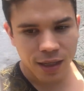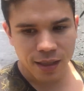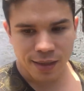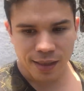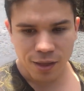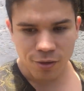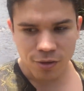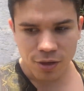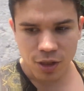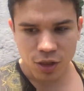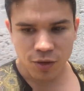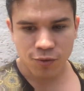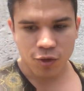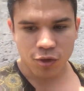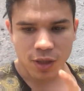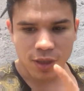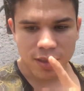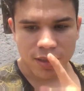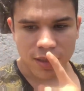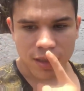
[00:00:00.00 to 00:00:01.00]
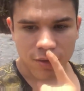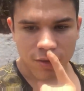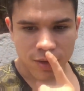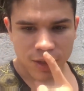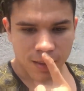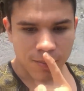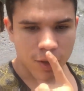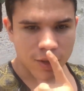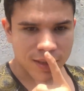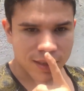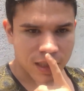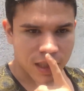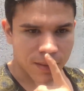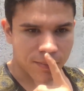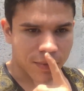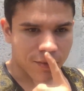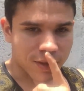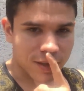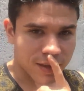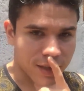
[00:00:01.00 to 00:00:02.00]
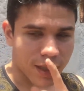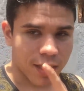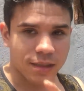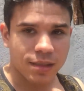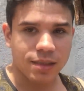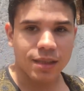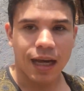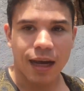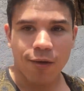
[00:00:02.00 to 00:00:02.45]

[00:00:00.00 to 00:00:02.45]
Creio que de floração eu já mostrei para vocês.